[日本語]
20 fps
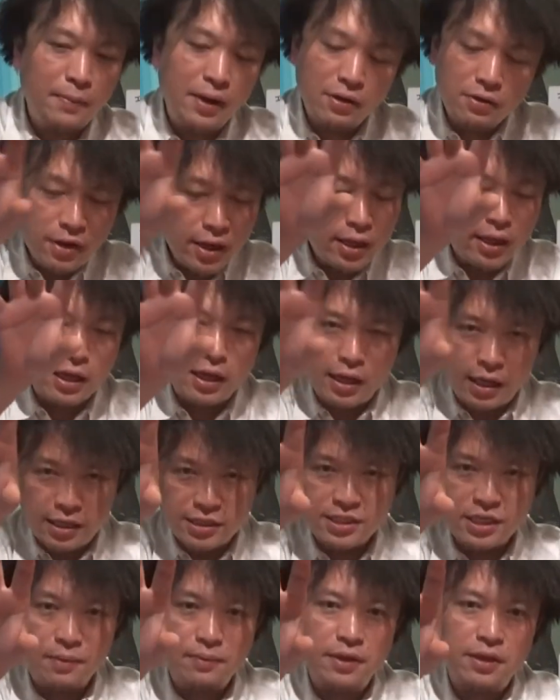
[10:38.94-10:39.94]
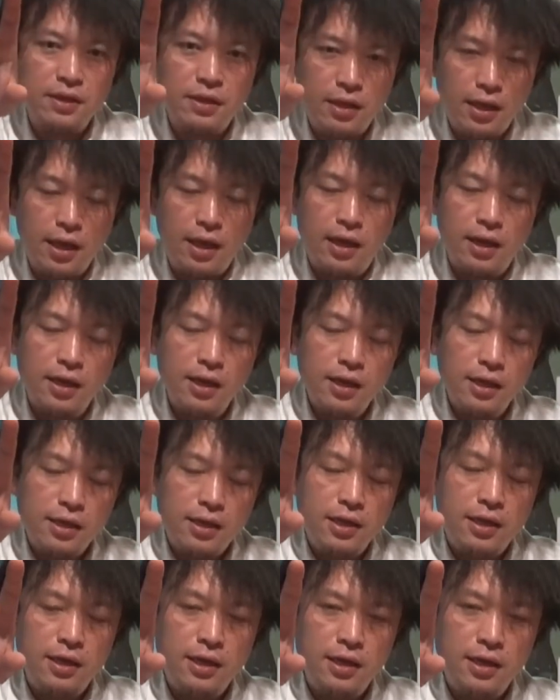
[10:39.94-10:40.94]
枕だけ喋って、
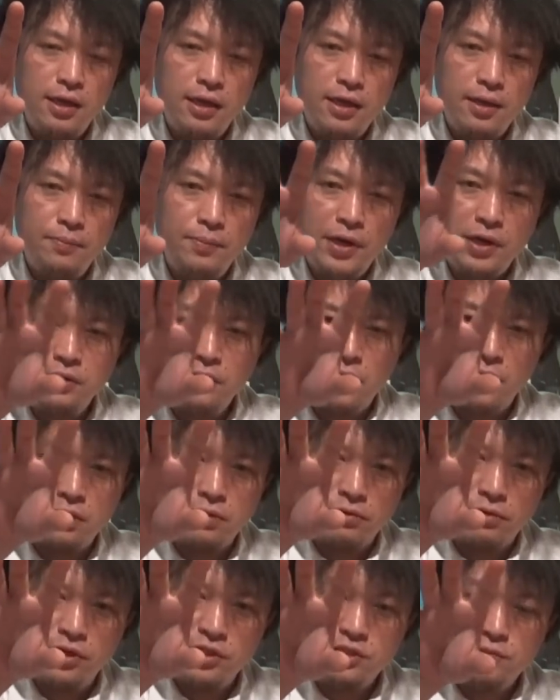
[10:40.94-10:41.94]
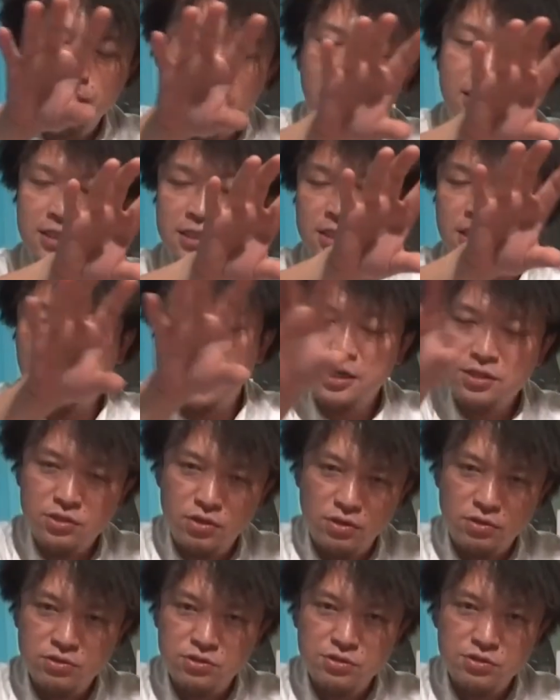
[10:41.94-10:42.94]
え枕っていうのは一番最
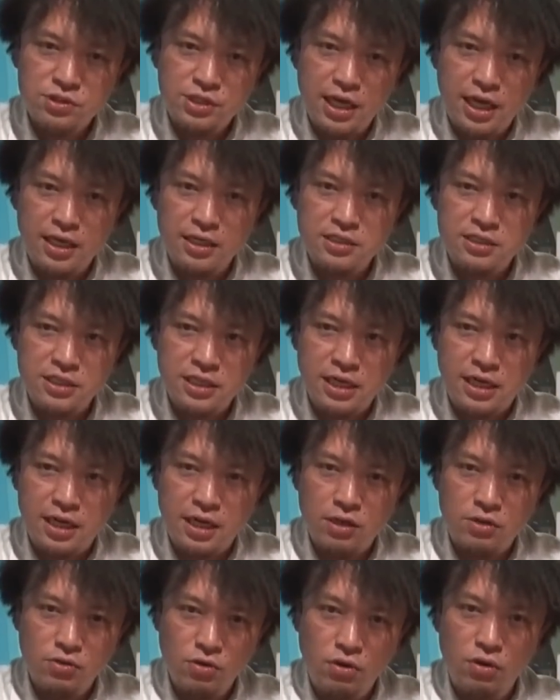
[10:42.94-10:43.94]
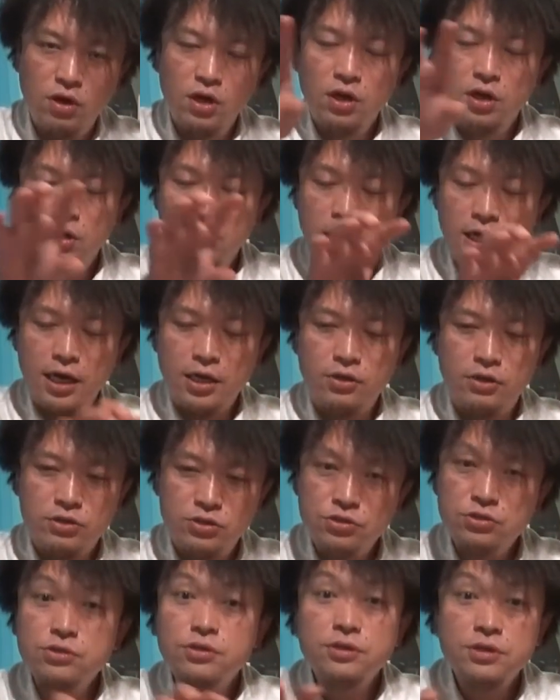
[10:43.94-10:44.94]
初13時からとあとは
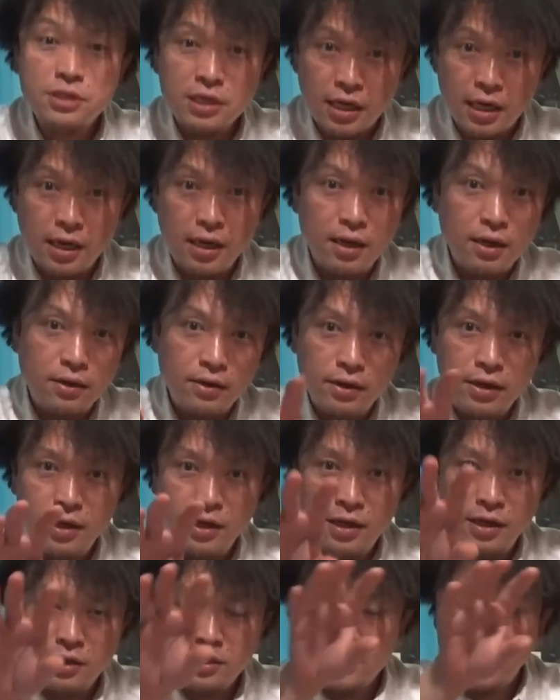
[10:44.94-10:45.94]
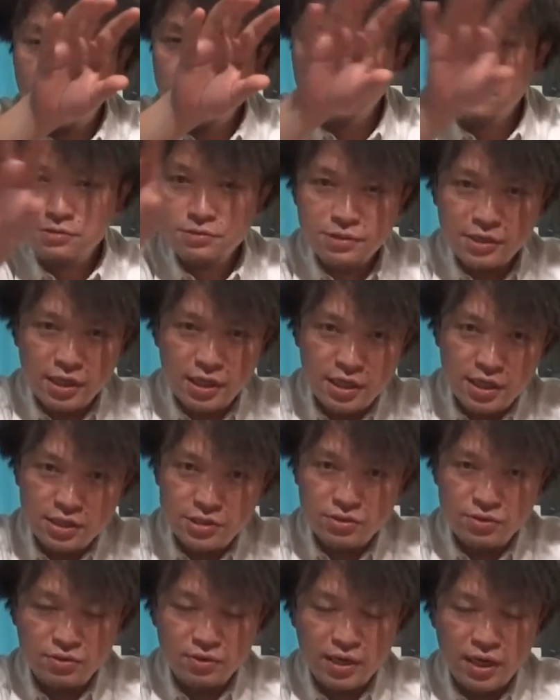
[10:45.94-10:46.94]
14時から、えー、軽く
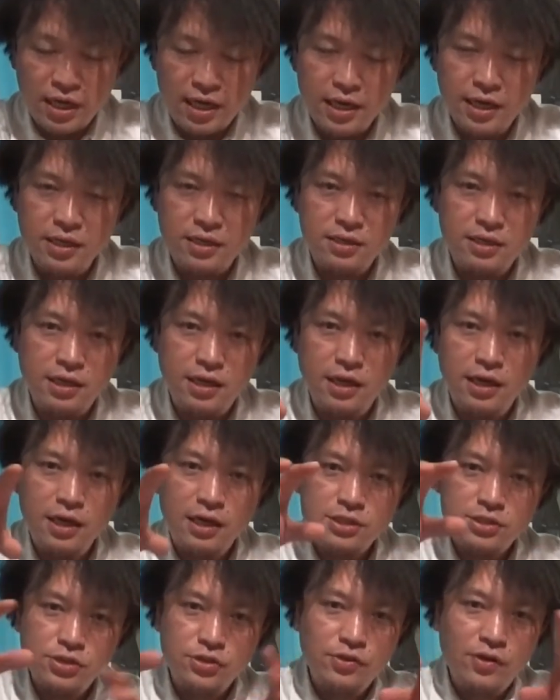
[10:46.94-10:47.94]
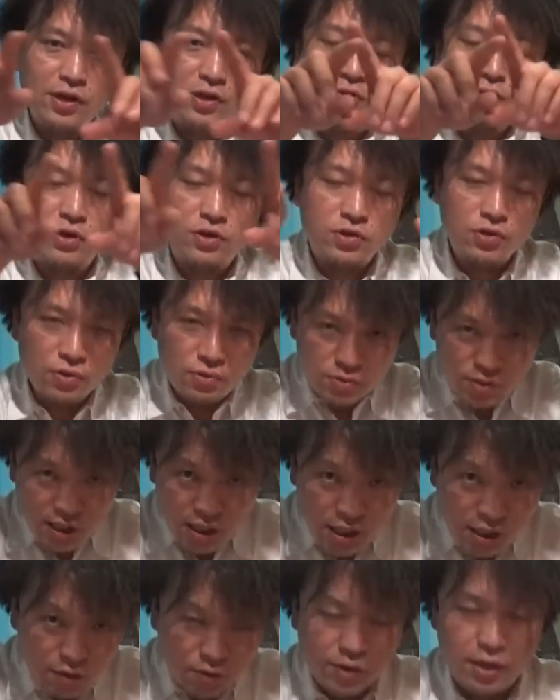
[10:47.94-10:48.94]
ナレーションが入ってその後は曲
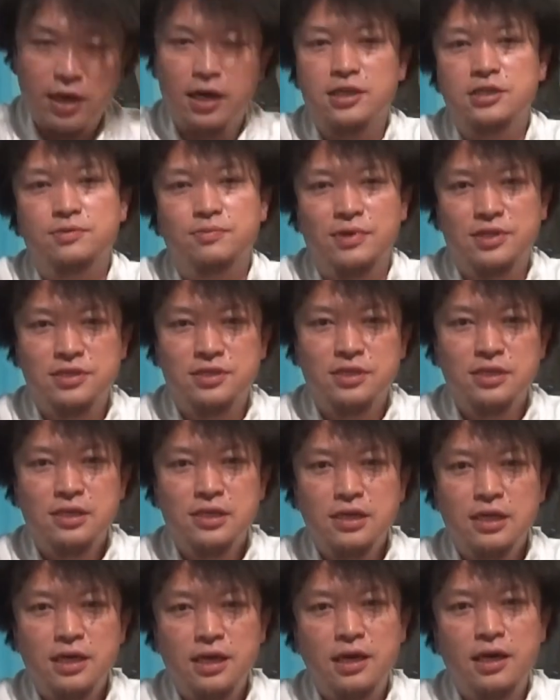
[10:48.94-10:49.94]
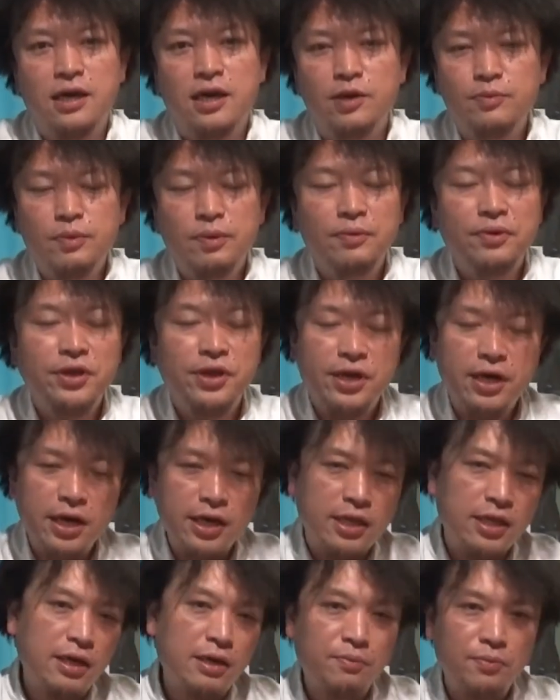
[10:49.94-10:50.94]
だけを流しますえー、今までか
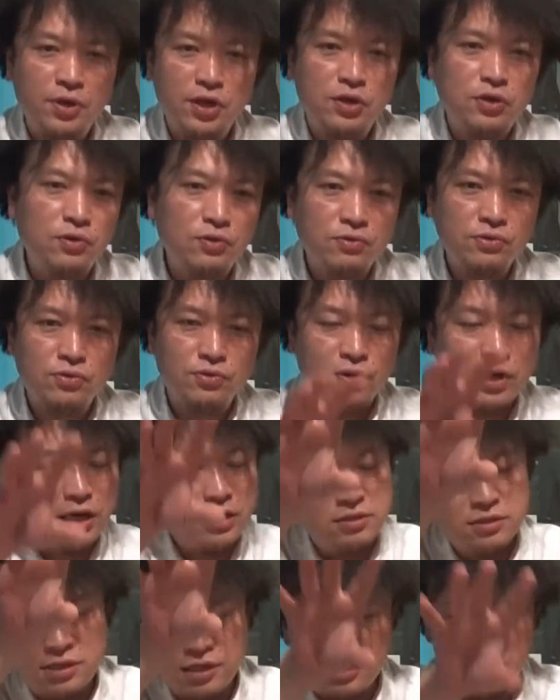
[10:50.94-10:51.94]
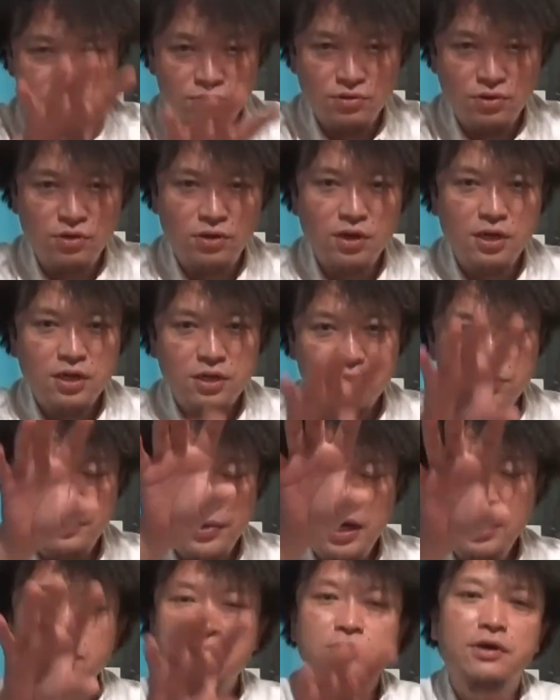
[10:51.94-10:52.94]
けた名曲の数々をう
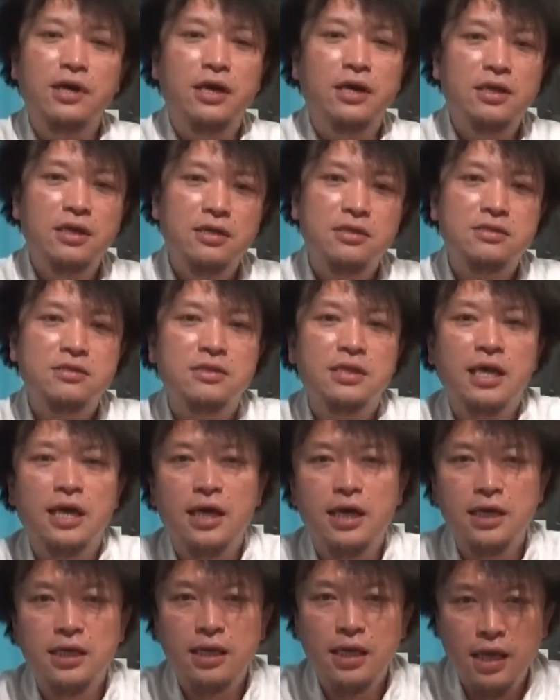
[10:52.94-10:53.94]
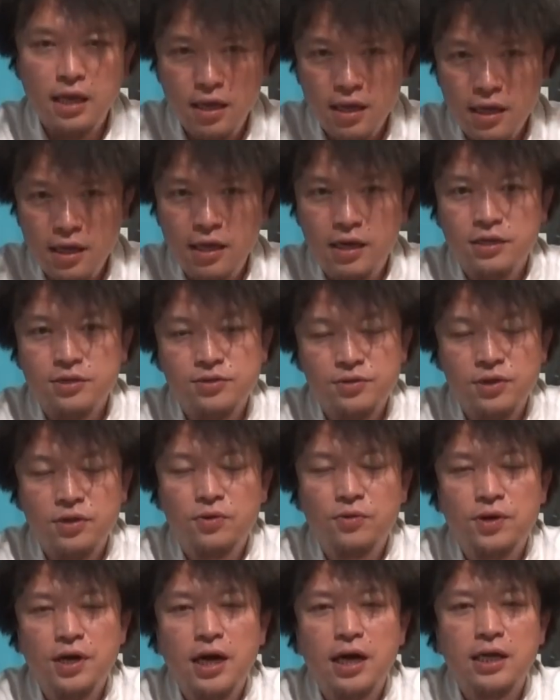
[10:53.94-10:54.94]
まい具合につないで、えー、それ
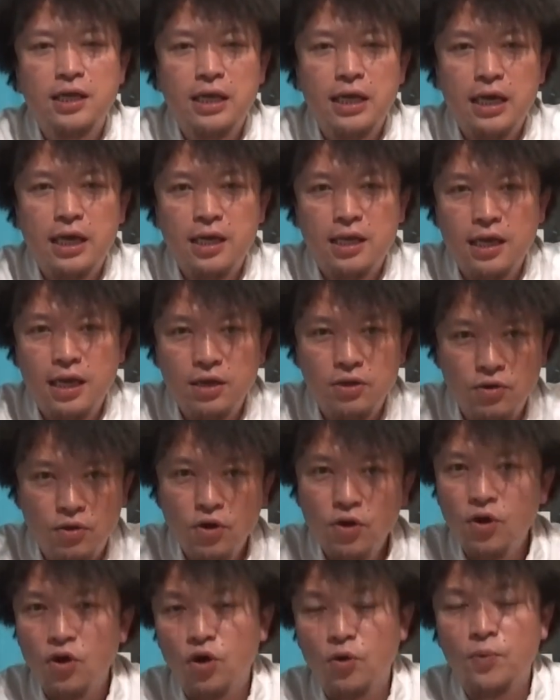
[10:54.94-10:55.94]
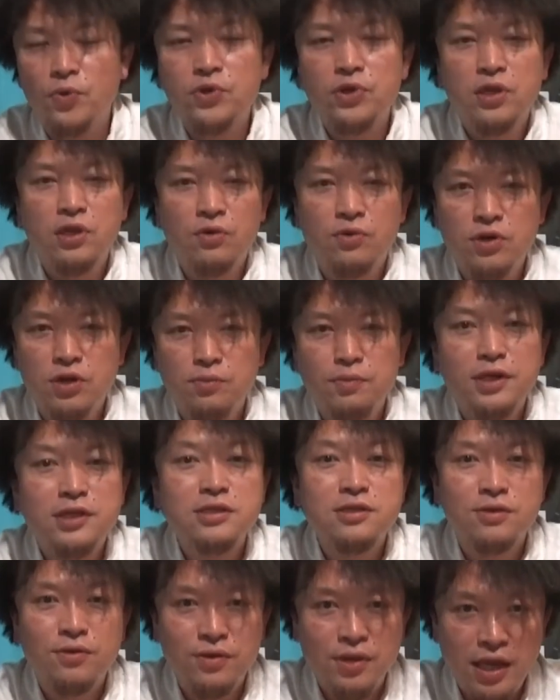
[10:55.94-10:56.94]
をかけていきたいと思っておりま
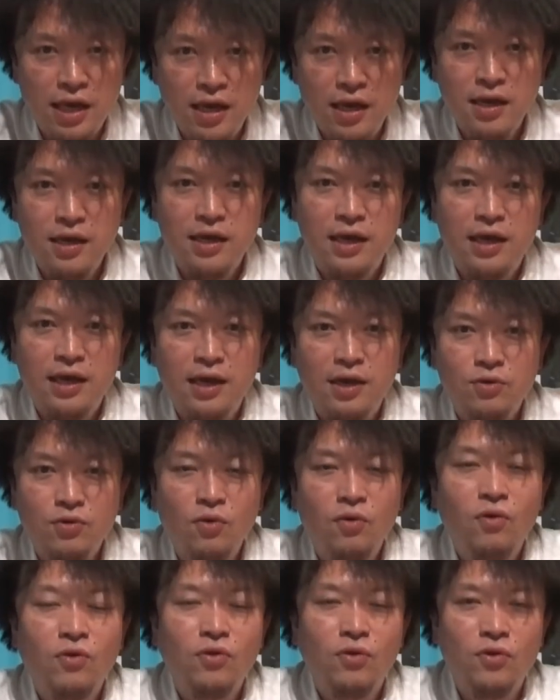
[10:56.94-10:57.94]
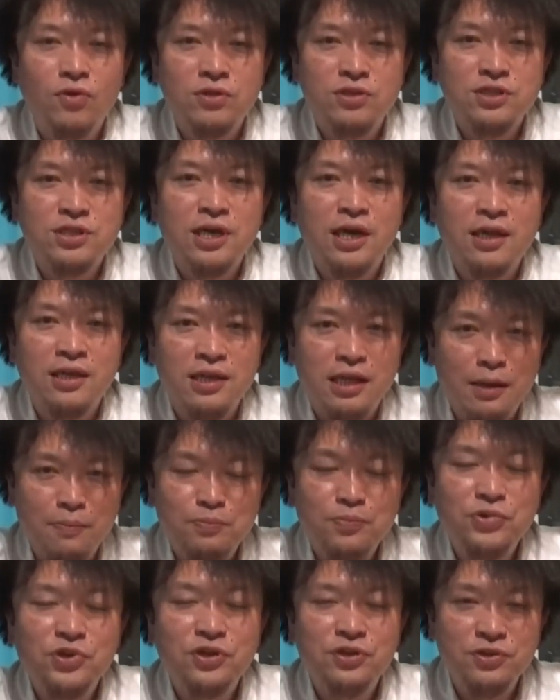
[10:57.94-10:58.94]
すので、えー、午後の時間たっ
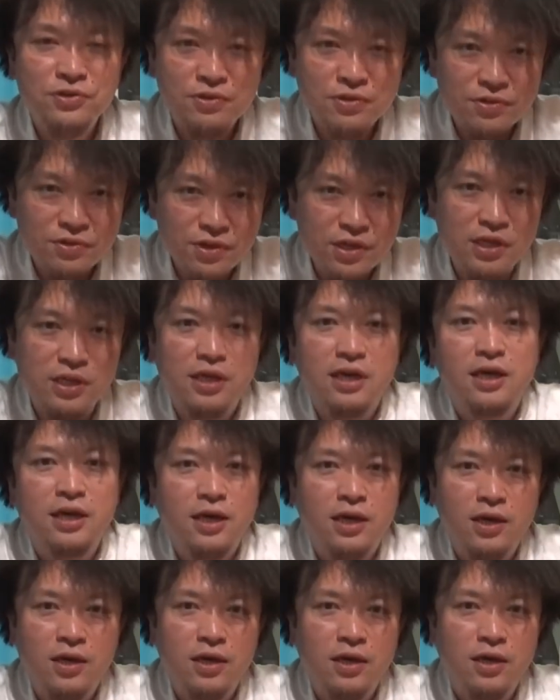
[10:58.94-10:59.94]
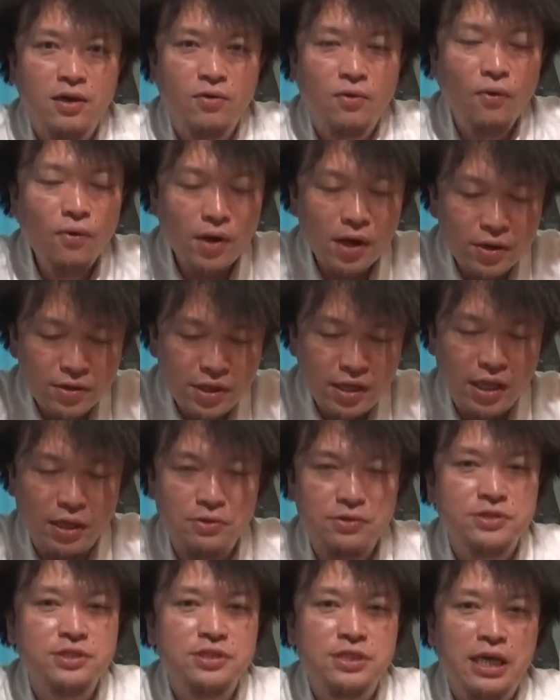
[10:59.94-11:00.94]
ぷりゆっくり、え音楽で
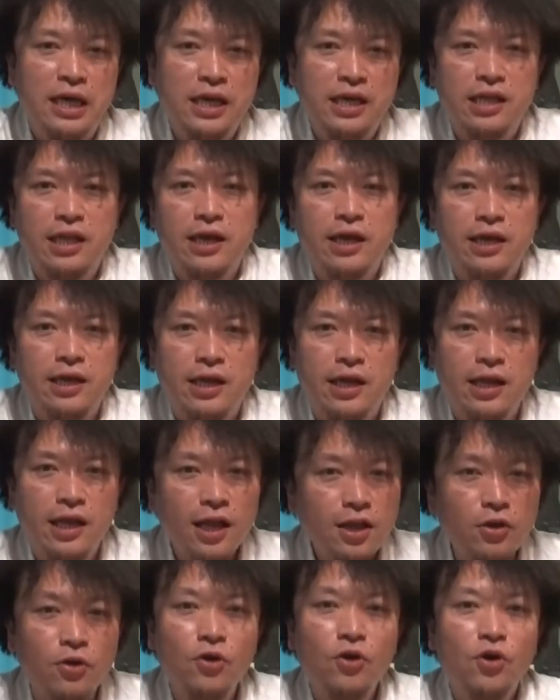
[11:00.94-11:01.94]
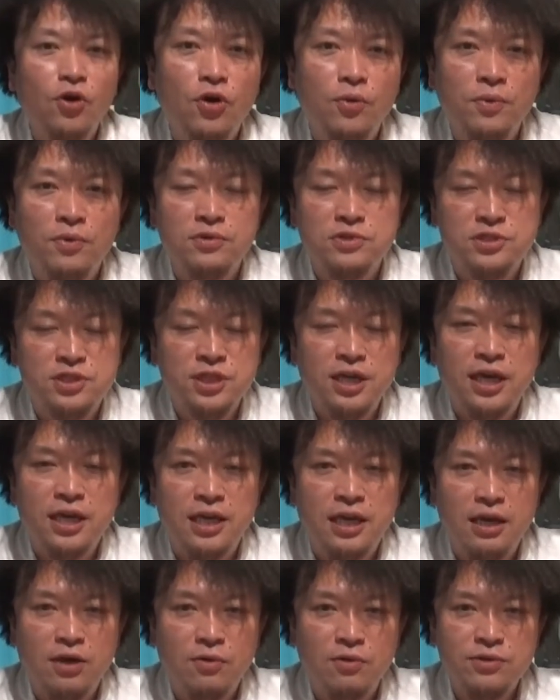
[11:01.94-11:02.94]
楽しんでいただけたらなと思う次
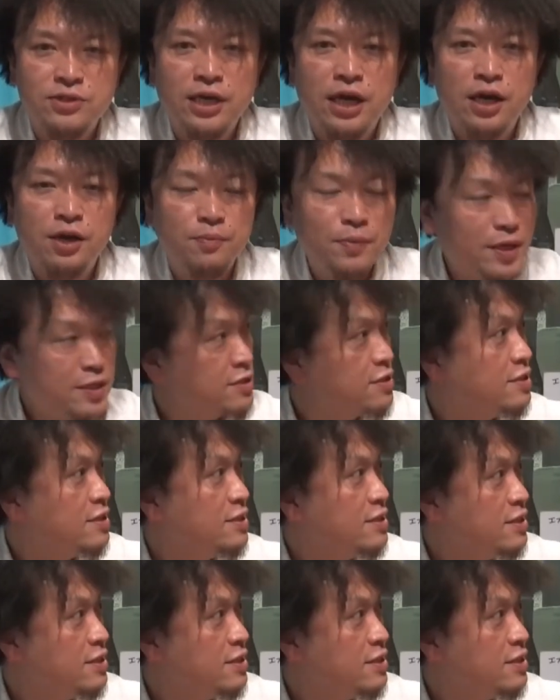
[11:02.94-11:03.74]
第でございます。